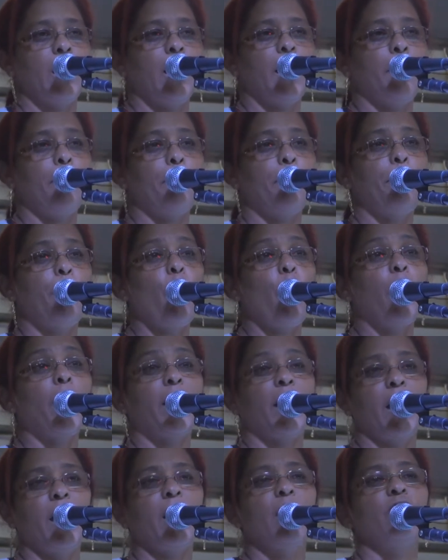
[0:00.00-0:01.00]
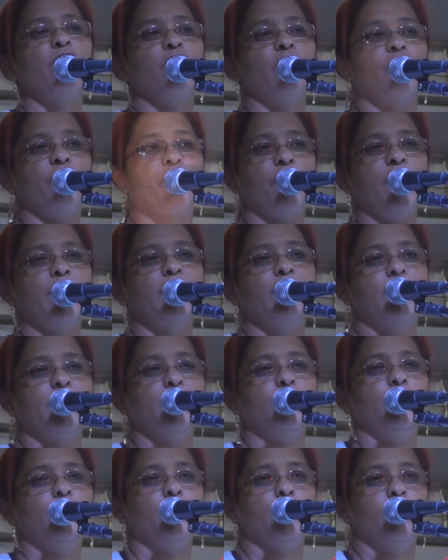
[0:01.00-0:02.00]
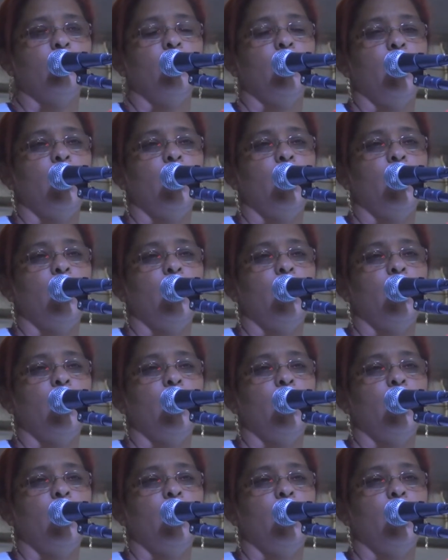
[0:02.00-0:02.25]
É, por que a gente faz isso?